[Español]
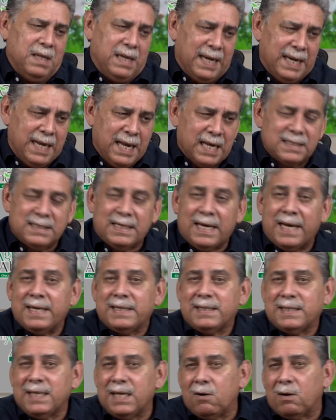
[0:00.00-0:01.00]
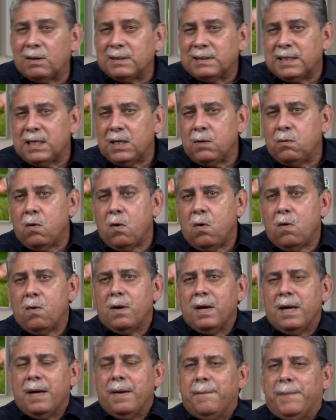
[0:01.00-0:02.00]
crianzas de estilo antiguo,
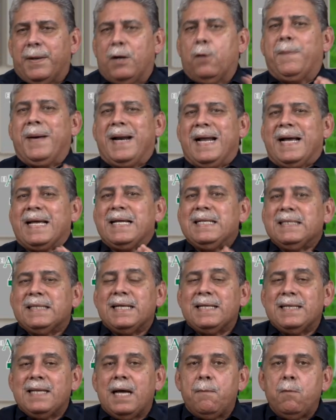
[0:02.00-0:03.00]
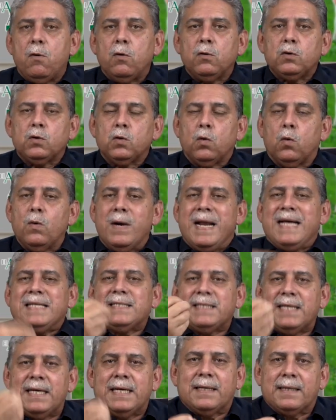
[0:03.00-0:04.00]
pero para que entendamos una
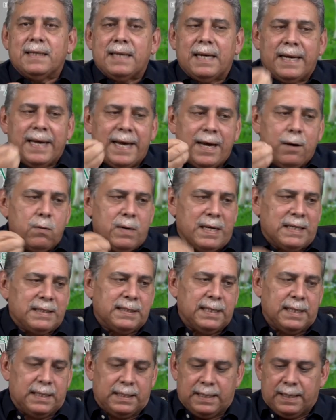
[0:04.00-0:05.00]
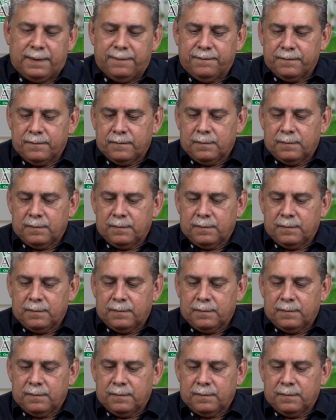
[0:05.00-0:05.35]
cerda, ¿qué es una cerda?